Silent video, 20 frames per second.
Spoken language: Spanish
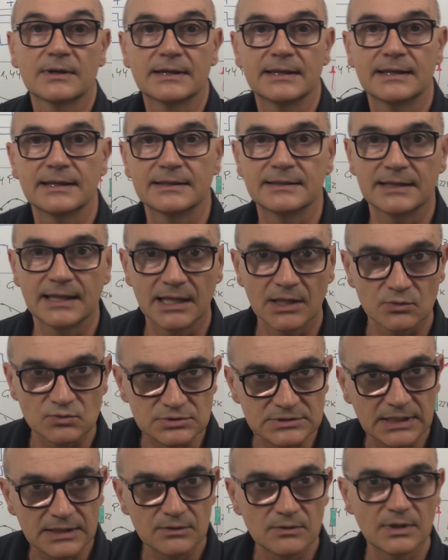que te haya
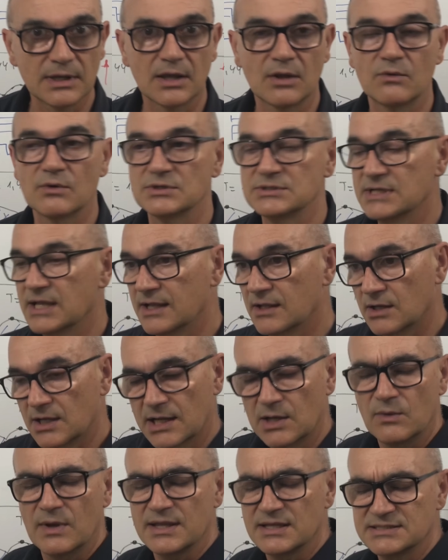gustado, que
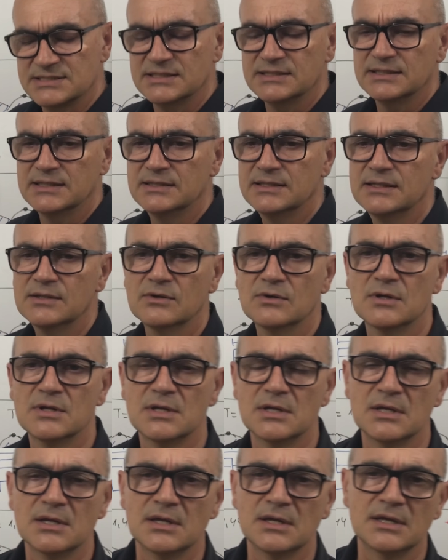lo, hayas entendido.
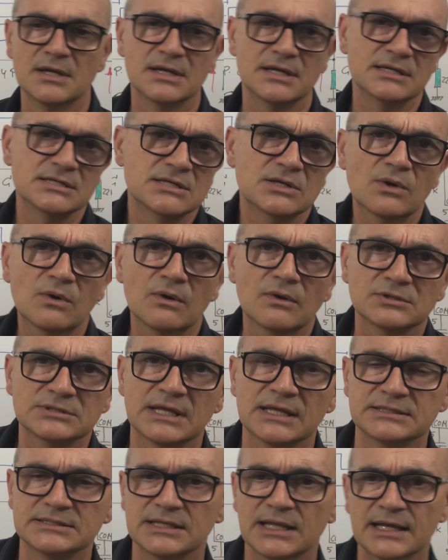Y si no lo has
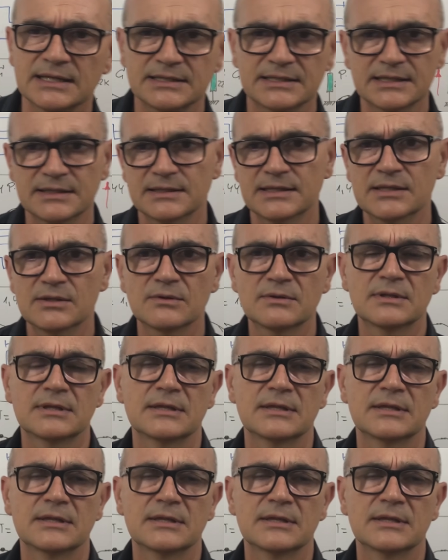entendido,